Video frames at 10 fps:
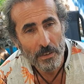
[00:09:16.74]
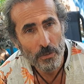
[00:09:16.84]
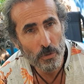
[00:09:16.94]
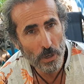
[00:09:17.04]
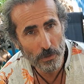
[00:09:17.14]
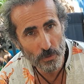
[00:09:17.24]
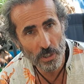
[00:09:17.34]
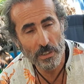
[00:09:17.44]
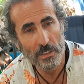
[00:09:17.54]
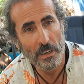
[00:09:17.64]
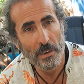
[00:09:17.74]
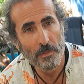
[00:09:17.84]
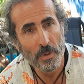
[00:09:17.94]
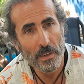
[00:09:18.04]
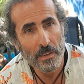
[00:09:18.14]
Kur'an üzerinden. Hani.
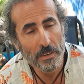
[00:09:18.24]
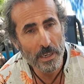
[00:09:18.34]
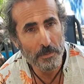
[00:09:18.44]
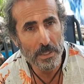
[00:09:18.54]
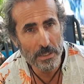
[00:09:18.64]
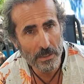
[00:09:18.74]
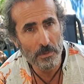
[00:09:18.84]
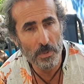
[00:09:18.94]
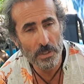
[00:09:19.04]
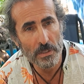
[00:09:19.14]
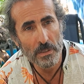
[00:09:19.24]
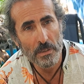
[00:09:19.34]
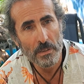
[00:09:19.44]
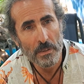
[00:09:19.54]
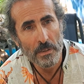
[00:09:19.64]
Namaz kılmadın.
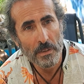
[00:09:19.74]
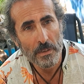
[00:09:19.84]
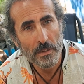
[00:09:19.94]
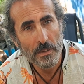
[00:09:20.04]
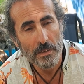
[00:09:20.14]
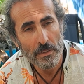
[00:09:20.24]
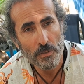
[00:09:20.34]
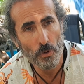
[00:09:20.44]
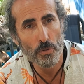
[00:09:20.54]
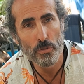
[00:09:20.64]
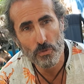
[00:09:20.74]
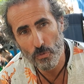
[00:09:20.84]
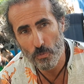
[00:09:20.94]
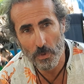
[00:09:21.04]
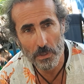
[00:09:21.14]
İşte oruç
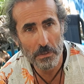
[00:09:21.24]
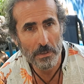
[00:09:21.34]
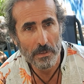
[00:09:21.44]
tutmadın.